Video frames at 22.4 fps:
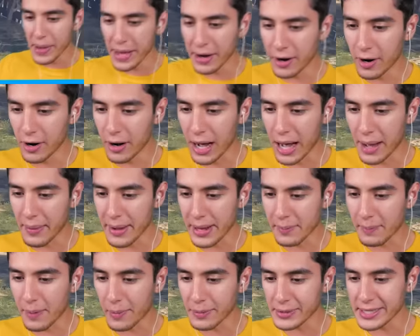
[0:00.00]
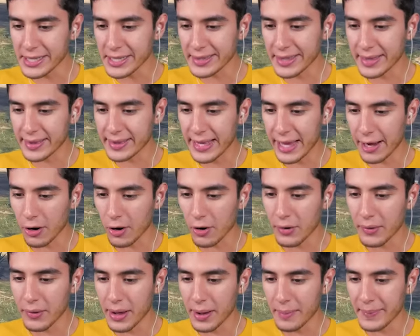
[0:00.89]
Pero, a ver, vamos a
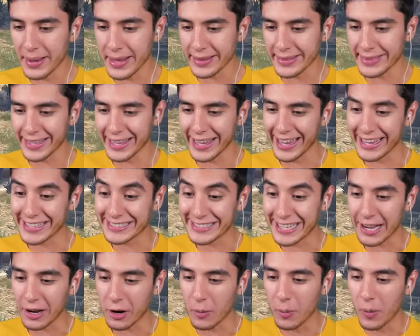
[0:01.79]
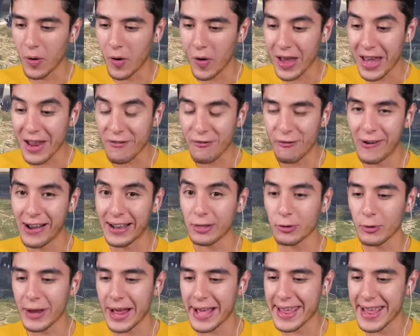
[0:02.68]
intentarlo nuevamente. Es que como le
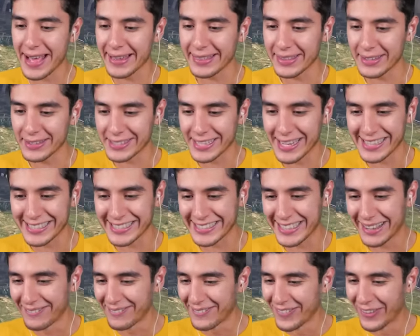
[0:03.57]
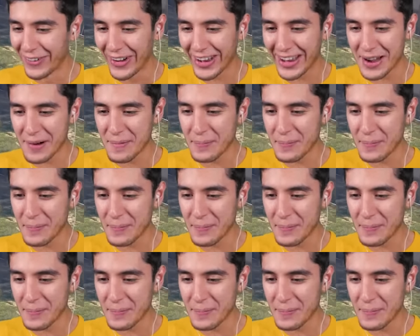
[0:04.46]
falta una llanta, o sea, está muy